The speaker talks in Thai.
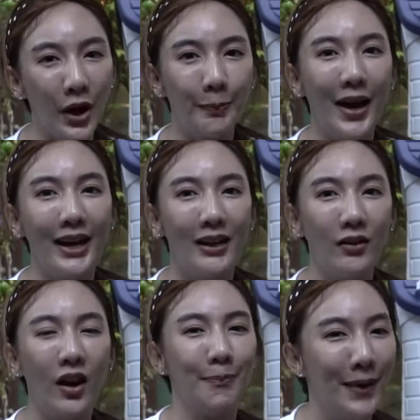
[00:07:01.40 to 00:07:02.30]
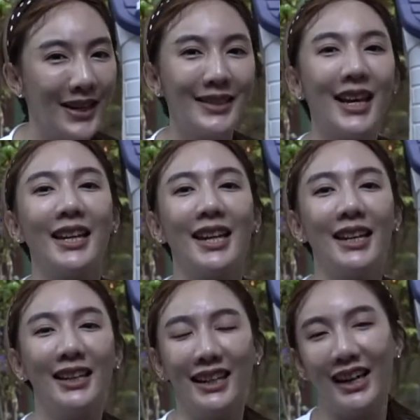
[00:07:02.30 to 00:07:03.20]
ปลอดภัยแล้วก็มั่นใจได้
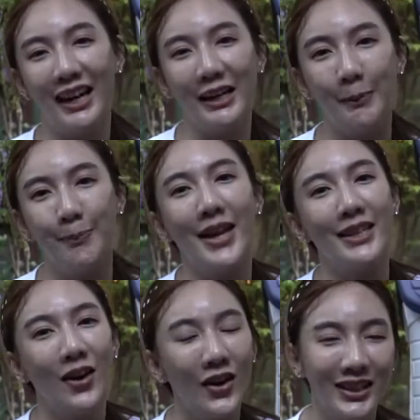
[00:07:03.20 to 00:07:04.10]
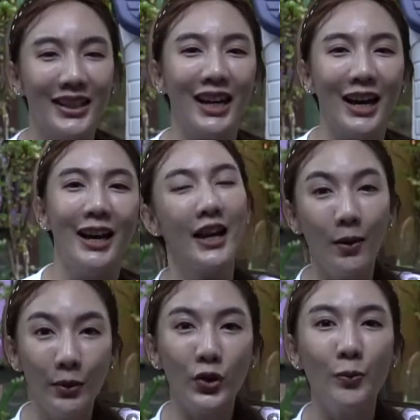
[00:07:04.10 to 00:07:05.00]
เลยนะคะกับแบรนด์ยี่ห้อนี้นะคะเข้า
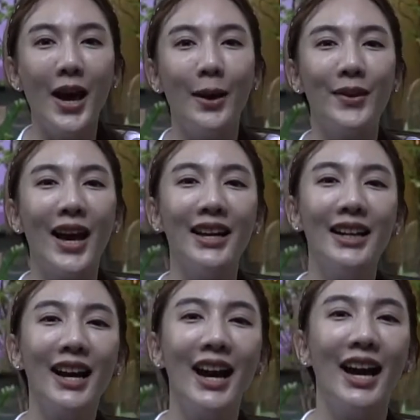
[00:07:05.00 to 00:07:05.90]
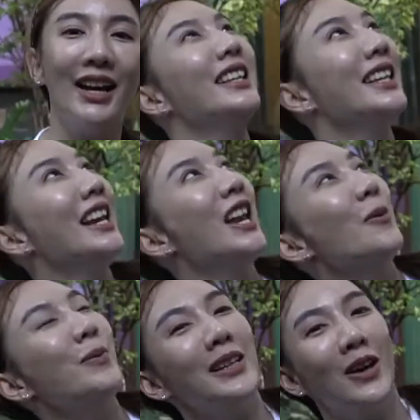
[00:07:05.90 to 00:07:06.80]
ไปดูแบบได้นะคะเย็นแล้ว
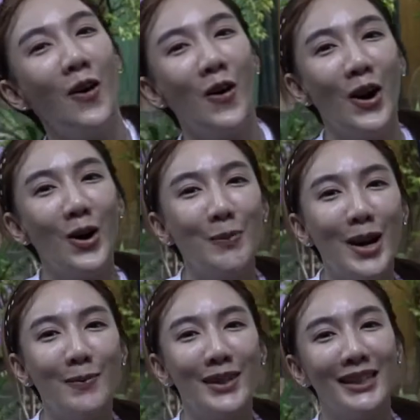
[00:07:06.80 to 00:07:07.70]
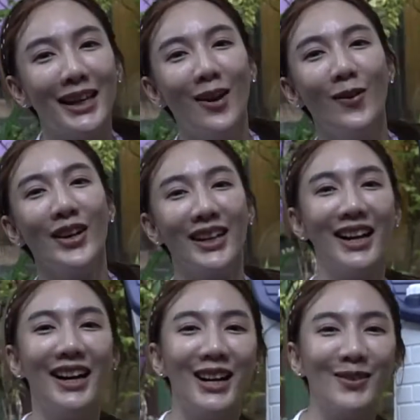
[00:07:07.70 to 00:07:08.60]
มืดแล้วขอเข้าบ้านไปกินข้าวก่อนนะ
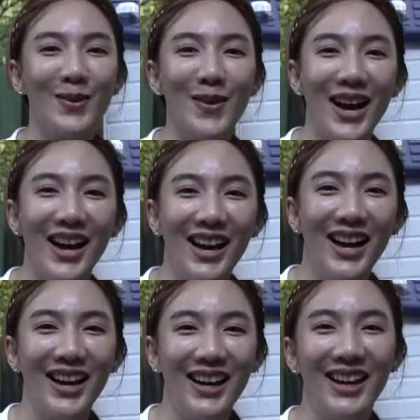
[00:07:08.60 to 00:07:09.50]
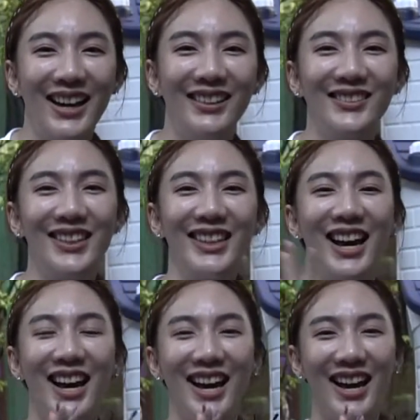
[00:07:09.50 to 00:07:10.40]
คะบ๊ายบายสวัสดี
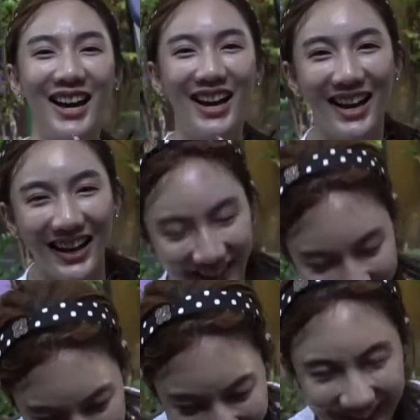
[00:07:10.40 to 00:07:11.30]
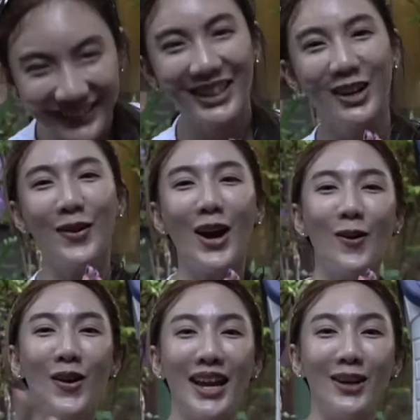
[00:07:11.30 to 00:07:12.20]
ค่ะฝาก
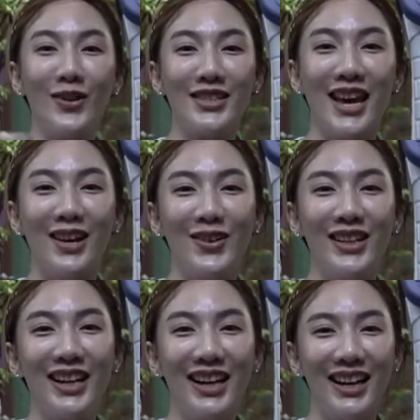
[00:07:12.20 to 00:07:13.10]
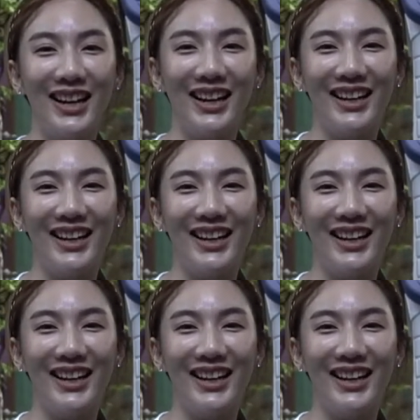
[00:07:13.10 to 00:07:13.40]
กดไลค์กดแชร์ด้วยนะคะ